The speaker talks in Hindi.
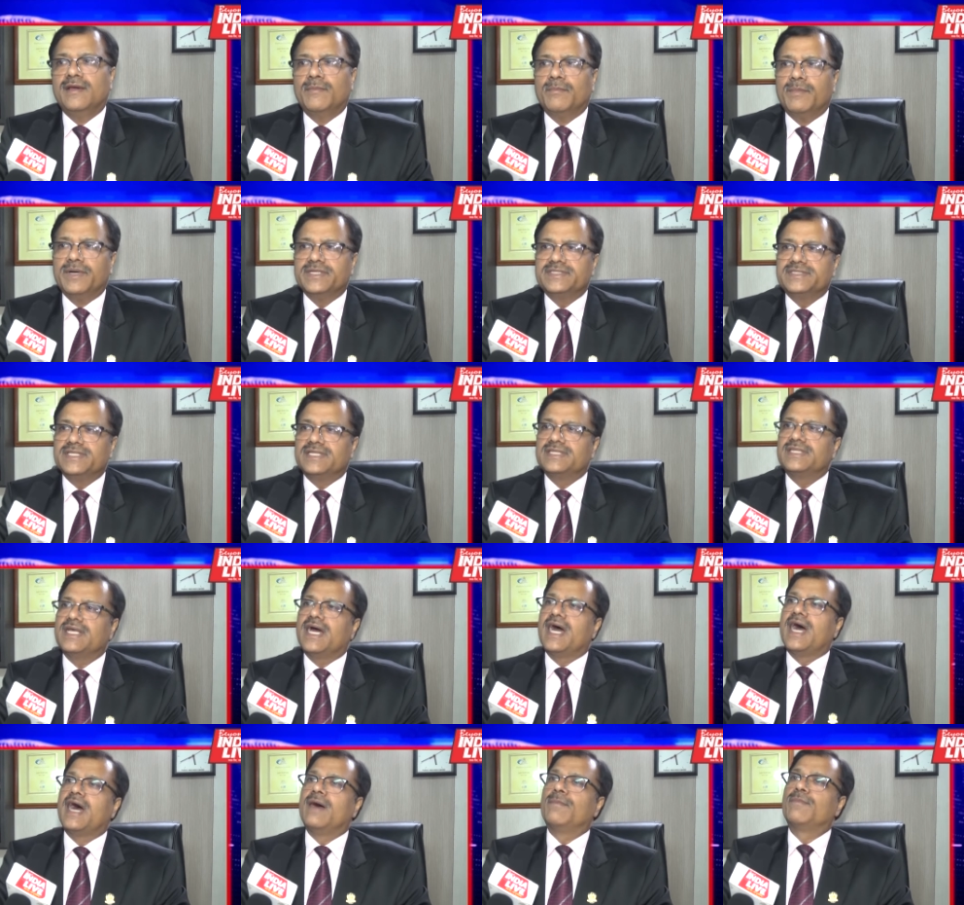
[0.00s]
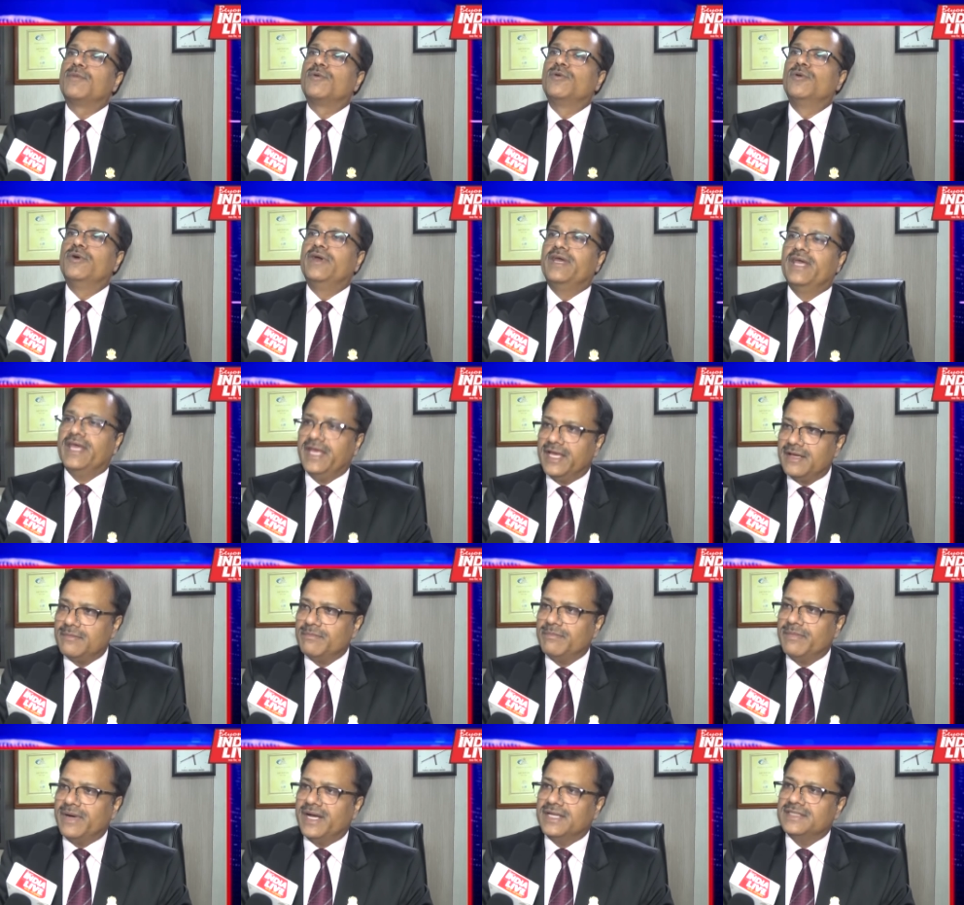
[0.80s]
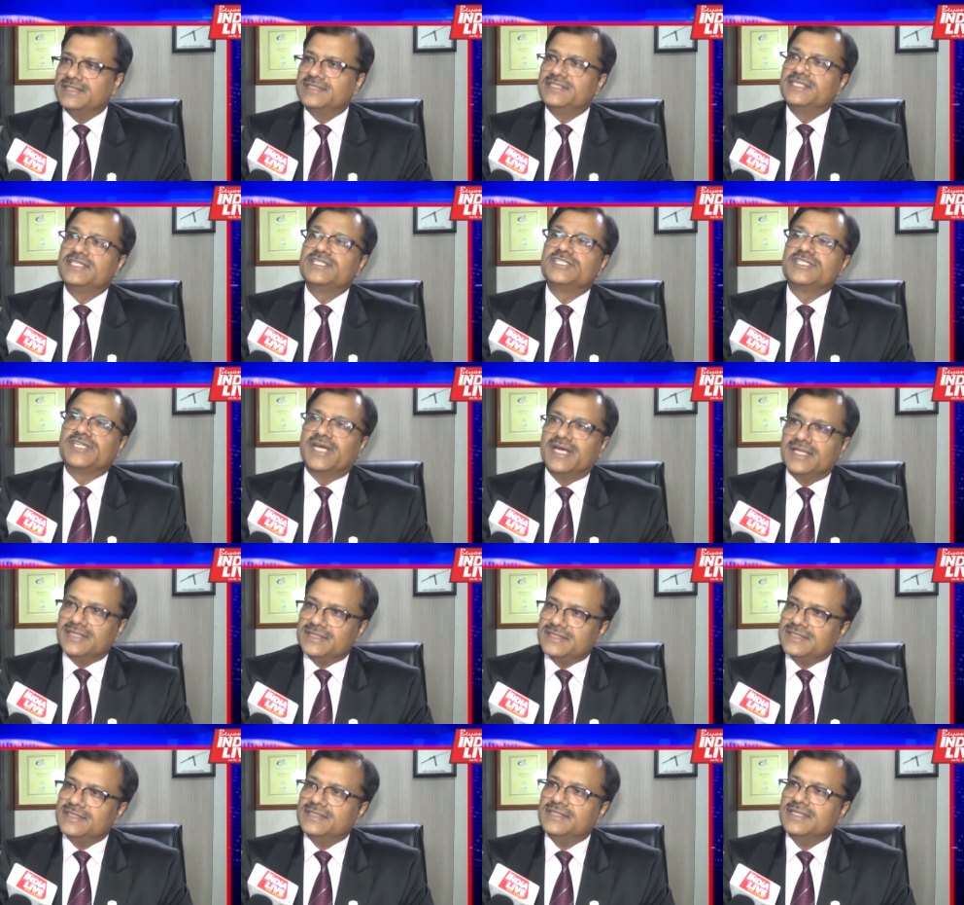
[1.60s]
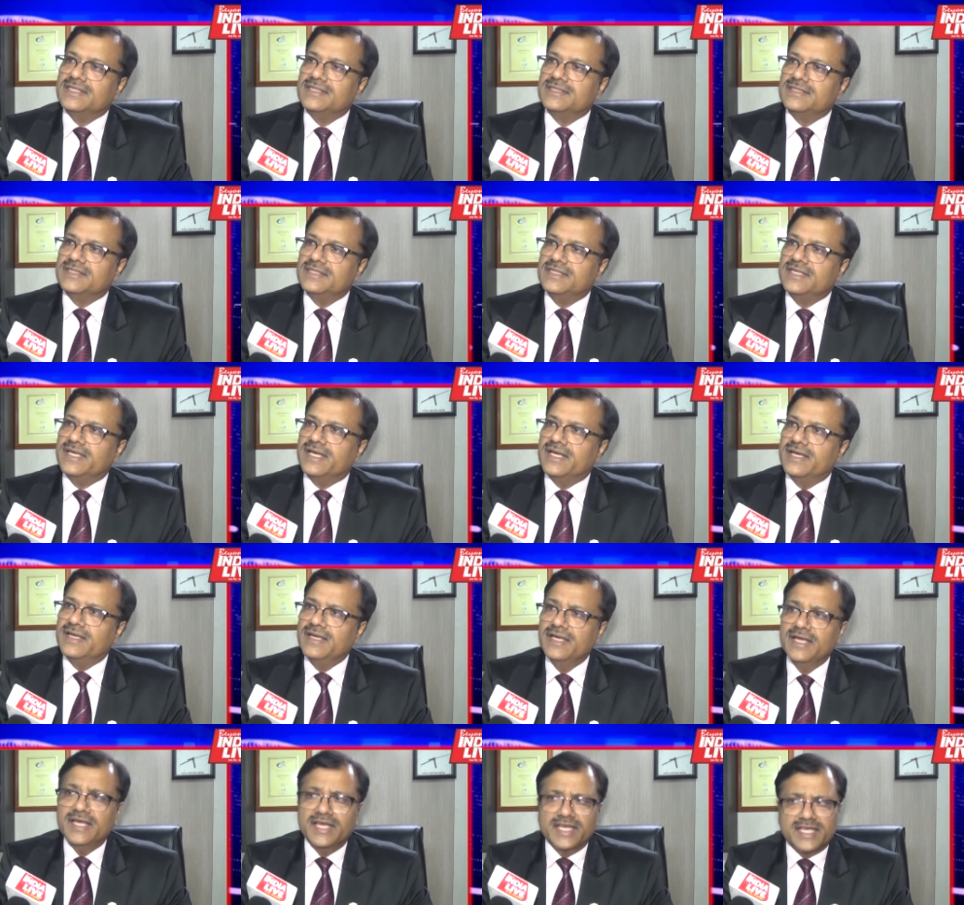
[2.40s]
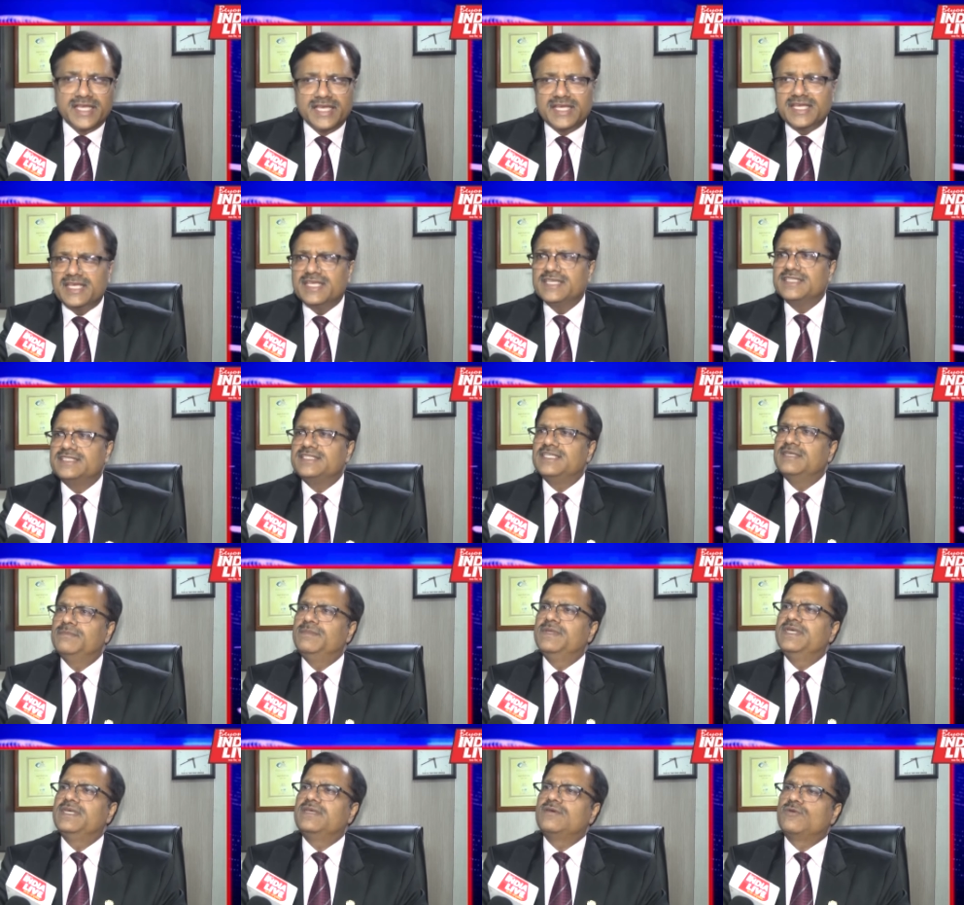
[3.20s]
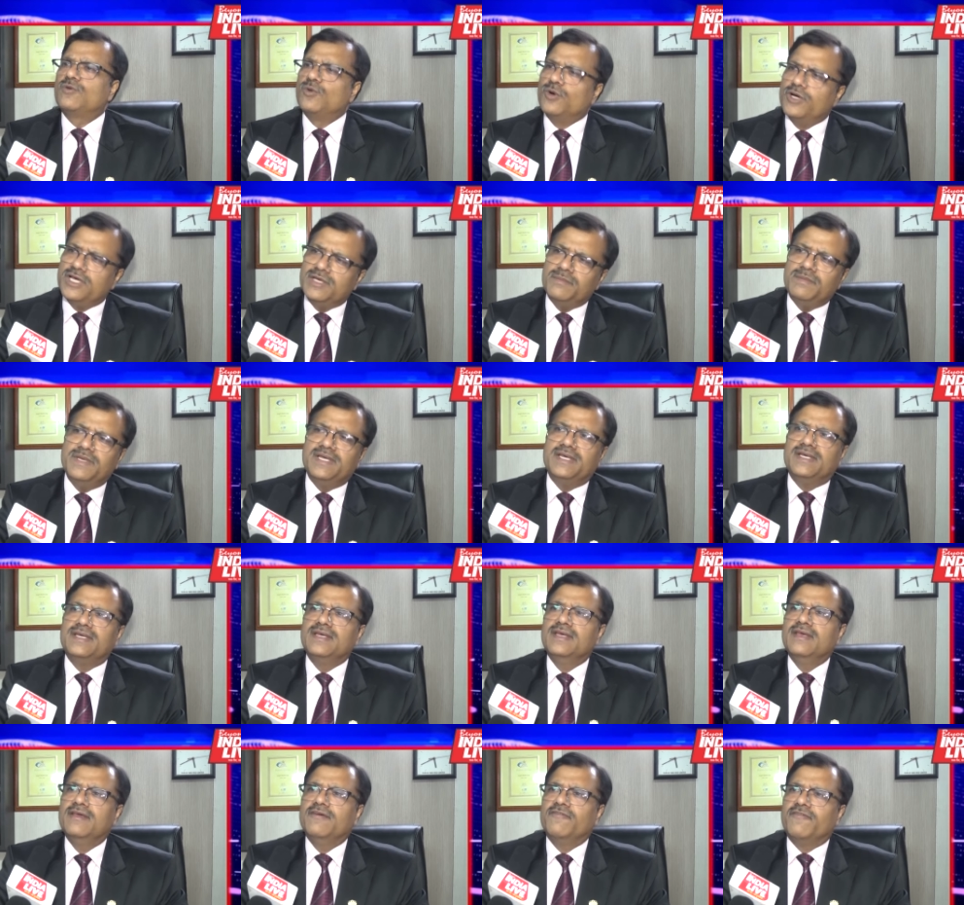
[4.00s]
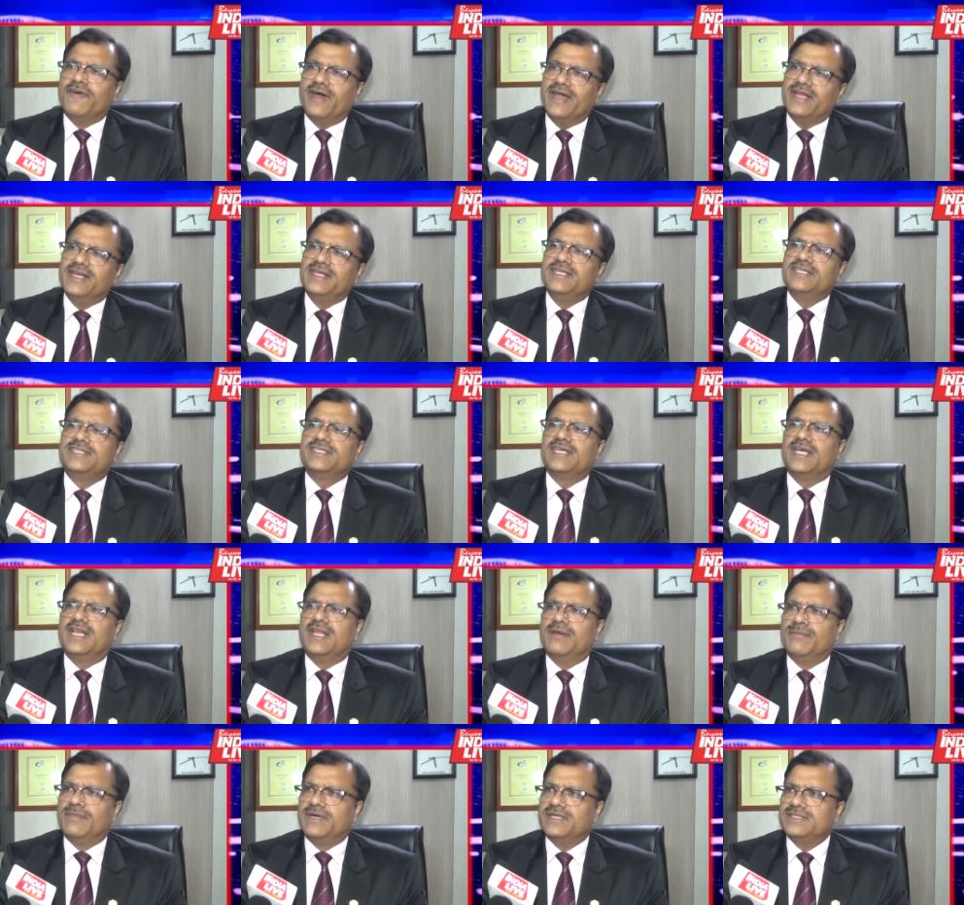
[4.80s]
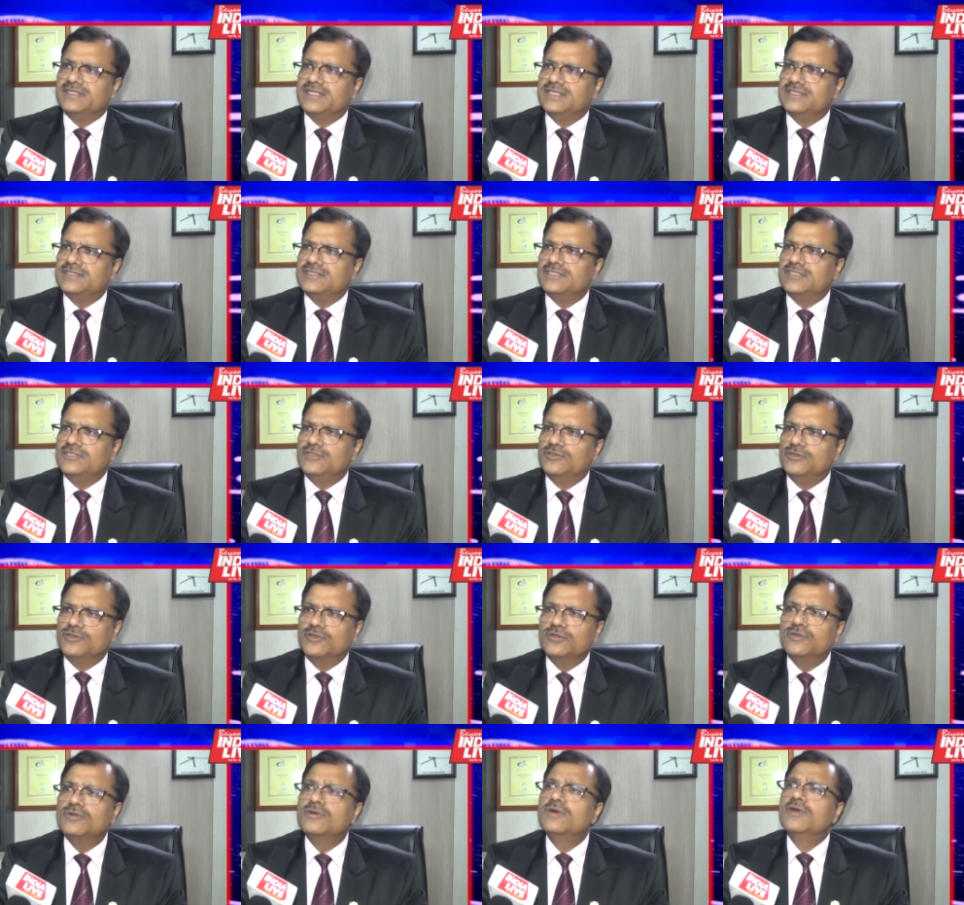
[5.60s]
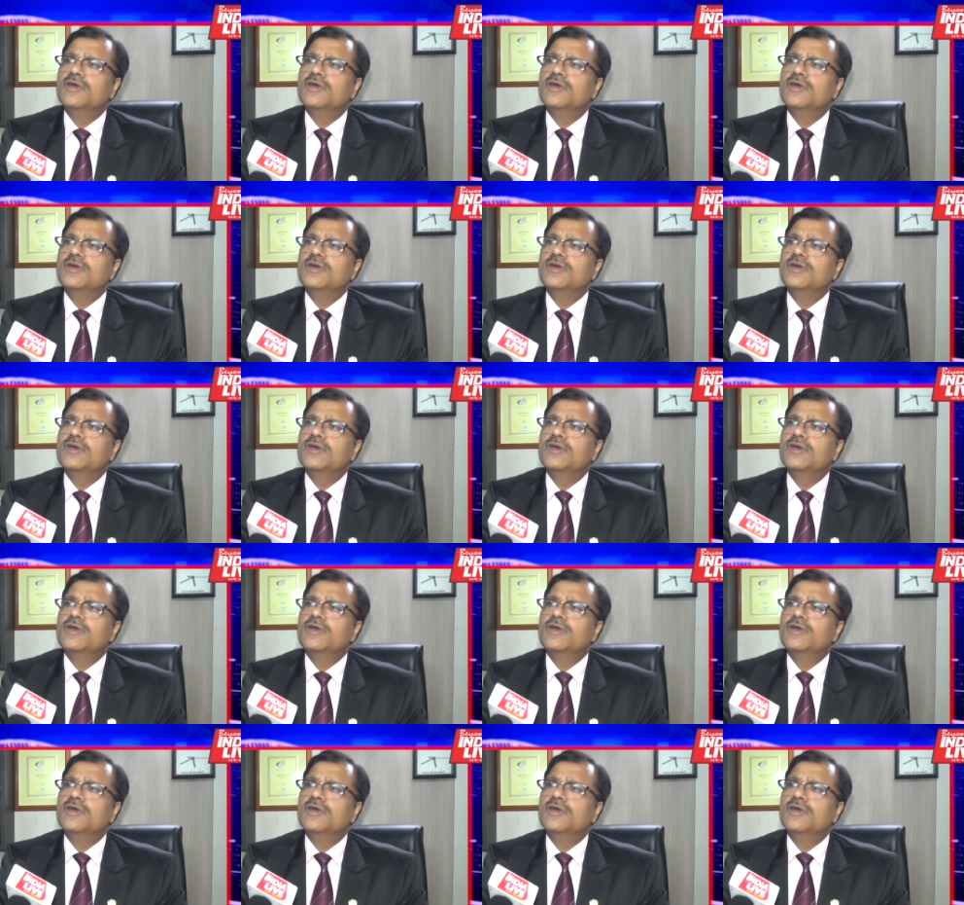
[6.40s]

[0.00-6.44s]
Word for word: बचत आपको एक मानसिक शांति देती है कि किसी भी कोई भी फाइनेंशियल इमरजेंसी हो